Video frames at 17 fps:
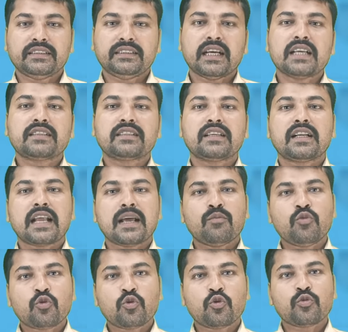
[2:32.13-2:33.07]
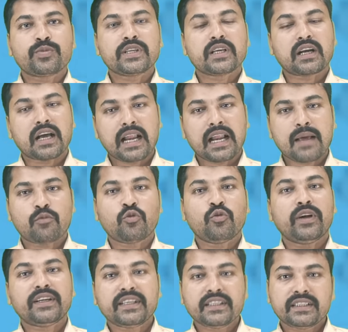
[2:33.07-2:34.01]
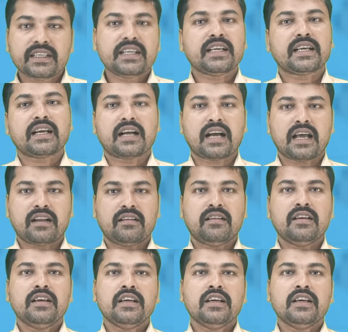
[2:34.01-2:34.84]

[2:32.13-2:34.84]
जाँच चल रहा है मुख्य रूप से खराब क्वालिटी देने के कारण